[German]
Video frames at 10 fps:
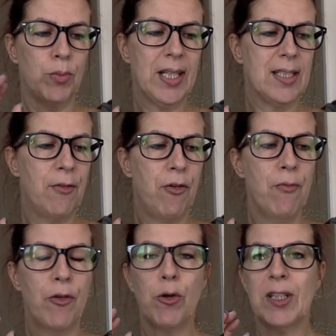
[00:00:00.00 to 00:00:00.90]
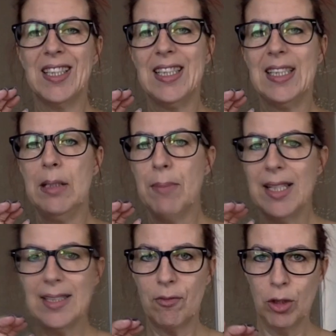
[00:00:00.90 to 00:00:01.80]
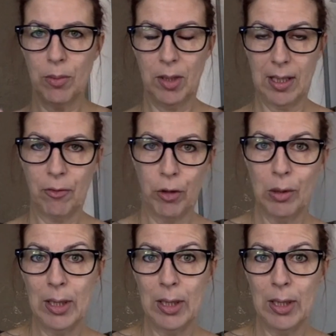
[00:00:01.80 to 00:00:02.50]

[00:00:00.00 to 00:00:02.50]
Ob es jetzt die 5er oder die 7er ist, da würde ich mich dann vor